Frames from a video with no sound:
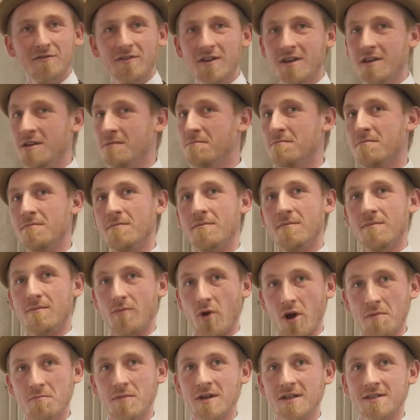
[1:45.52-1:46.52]
Kaffee
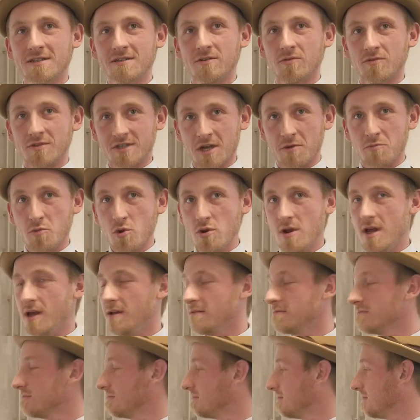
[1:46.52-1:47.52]
malen wir jetzt in unserer
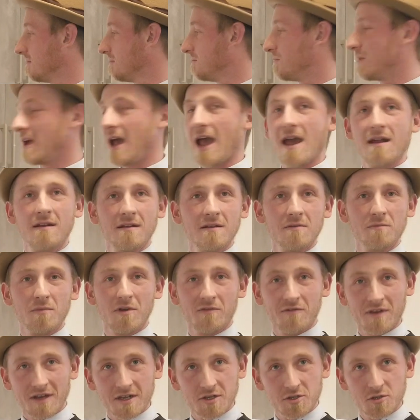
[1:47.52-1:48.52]
Mühle, bereiten ihn
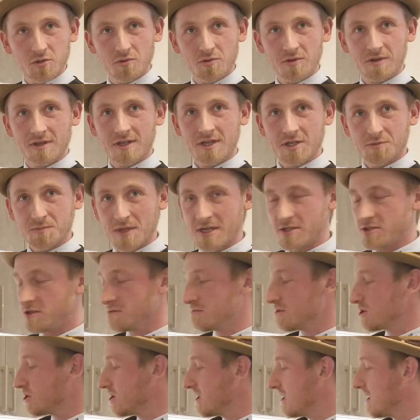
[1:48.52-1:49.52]
perfekt zu in der
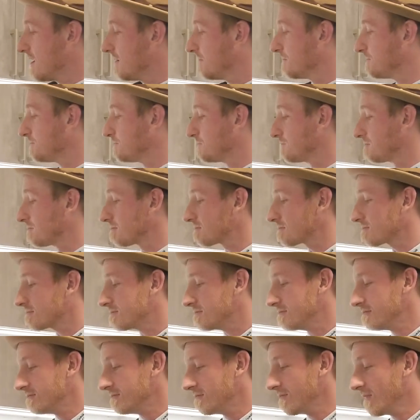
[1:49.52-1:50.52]
Espressomaschine.
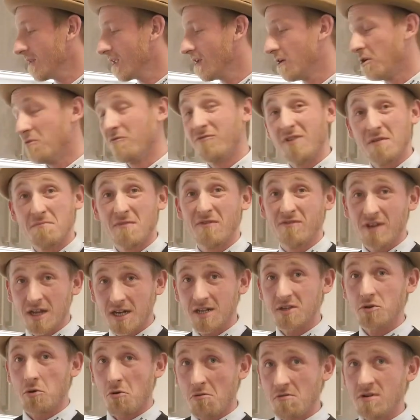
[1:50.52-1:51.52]
Und wenn man
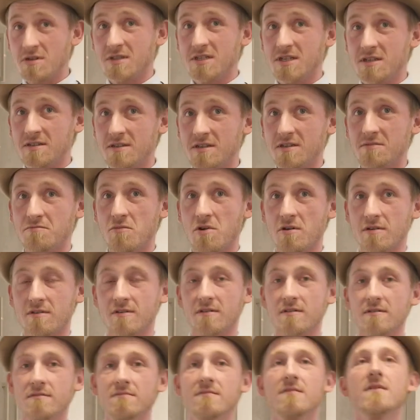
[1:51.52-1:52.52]
wirklich alles richtig
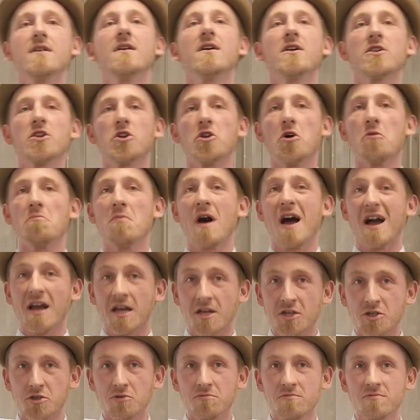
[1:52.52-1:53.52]
gemacht hat, dann hat man
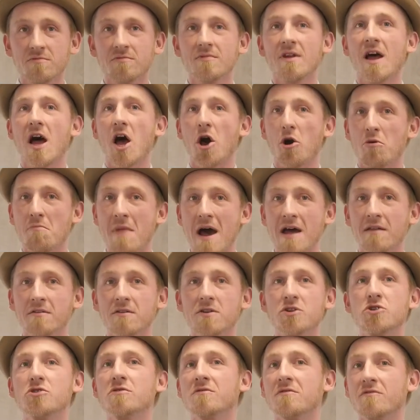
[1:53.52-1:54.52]
einen gesunden,
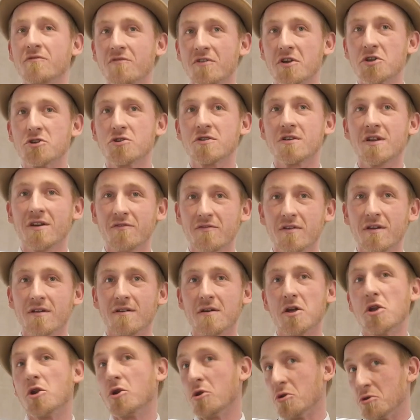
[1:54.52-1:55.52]
aromatischen, frischen Kaffee.
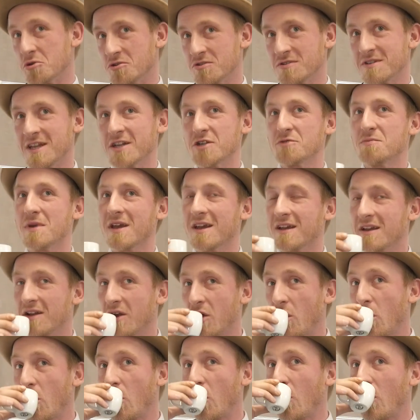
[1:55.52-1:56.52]
Los, es nicht
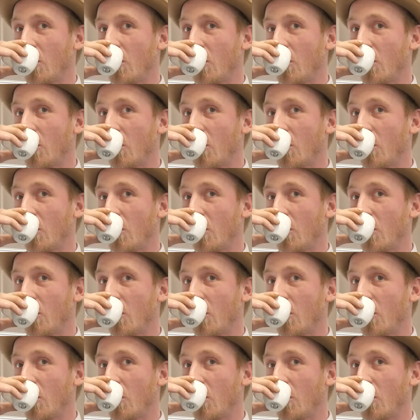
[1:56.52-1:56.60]
schmecken.